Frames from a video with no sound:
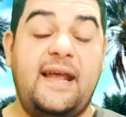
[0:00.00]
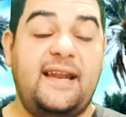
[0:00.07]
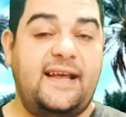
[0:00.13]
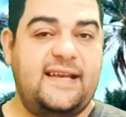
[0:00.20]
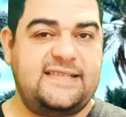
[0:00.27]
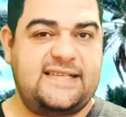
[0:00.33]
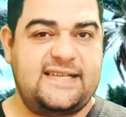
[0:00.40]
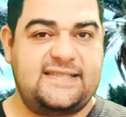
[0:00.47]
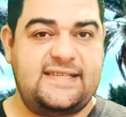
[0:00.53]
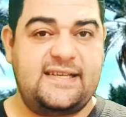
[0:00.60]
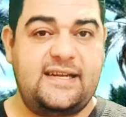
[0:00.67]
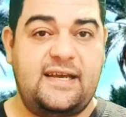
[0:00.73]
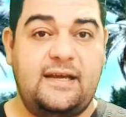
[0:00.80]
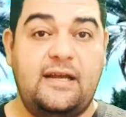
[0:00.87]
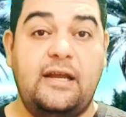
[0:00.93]

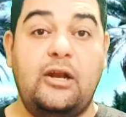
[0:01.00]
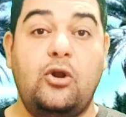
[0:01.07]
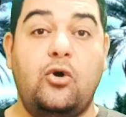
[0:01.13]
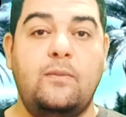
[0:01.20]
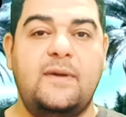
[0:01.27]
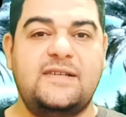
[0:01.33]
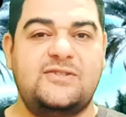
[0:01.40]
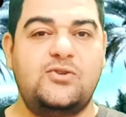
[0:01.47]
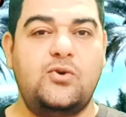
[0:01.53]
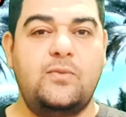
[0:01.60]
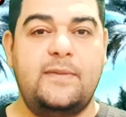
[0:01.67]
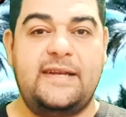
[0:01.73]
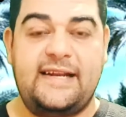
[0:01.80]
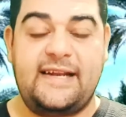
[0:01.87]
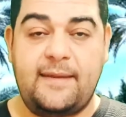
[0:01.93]
الغساسنة اللي هم أصلهم
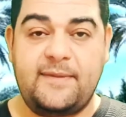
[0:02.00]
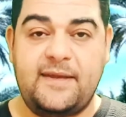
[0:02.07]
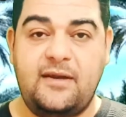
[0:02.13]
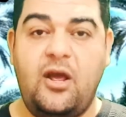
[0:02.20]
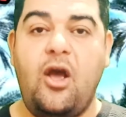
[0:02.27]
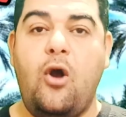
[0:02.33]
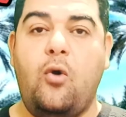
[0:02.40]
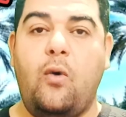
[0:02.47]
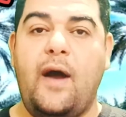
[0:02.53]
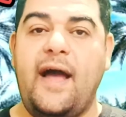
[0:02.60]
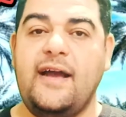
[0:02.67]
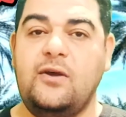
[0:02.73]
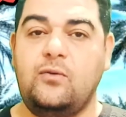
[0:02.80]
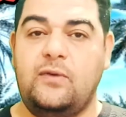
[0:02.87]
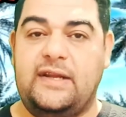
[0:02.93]
من اليمن
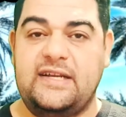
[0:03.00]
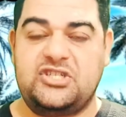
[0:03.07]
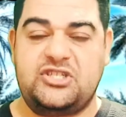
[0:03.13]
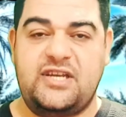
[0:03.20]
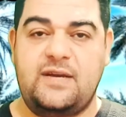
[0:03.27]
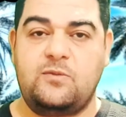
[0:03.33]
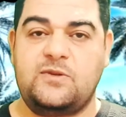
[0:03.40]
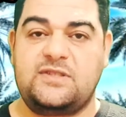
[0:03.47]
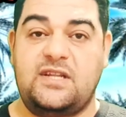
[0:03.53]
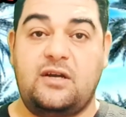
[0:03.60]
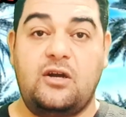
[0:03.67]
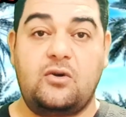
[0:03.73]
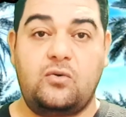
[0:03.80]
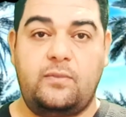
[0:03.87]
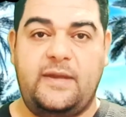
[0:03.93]
وهاجروا إلى الشام
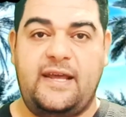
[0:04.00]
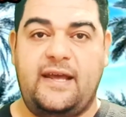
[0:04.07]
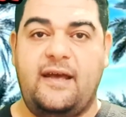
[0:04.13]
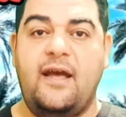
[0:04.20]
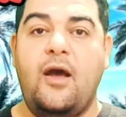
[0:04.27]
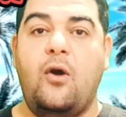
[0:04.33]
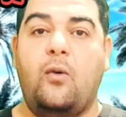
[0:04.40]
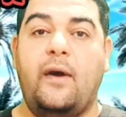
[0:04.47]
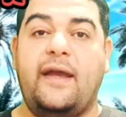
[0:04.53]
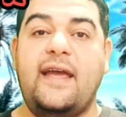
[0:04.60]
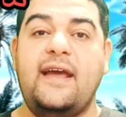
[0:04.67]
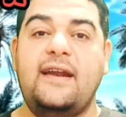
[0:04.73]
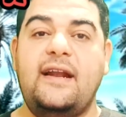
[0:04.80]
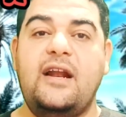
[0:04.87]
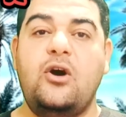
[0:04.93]
واستقروا بها
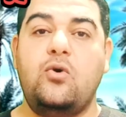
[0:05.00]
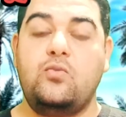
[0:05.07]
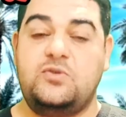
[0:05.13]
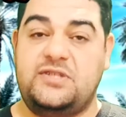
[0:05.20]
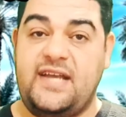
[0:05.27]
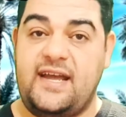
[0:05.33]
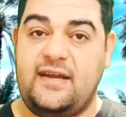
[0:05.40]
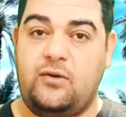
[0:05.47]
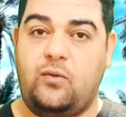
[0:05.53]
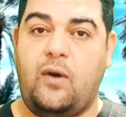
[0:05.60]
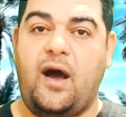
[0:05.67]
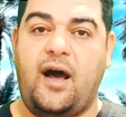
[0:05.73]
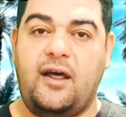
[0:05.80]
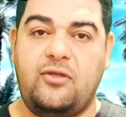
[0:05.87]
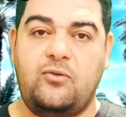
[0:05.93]
وكان لهم شأن
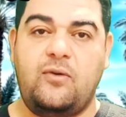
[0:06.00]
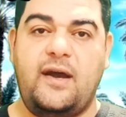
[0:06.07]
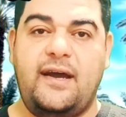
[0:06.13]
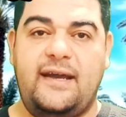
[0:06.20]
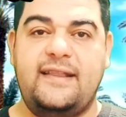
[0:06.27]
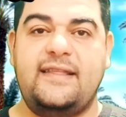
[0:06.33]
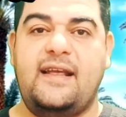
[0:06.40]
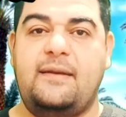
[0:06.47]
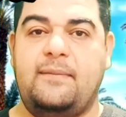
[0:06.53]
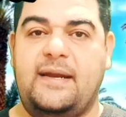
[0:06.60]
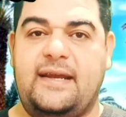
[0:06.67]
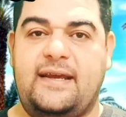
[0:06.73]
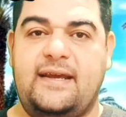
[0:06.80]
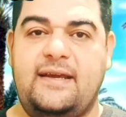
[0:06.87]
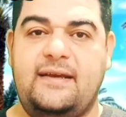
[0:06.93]
وحظوة عند
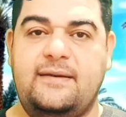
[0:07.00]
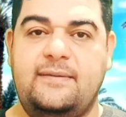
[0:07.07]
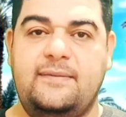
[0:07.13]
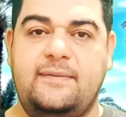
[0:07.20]
الملك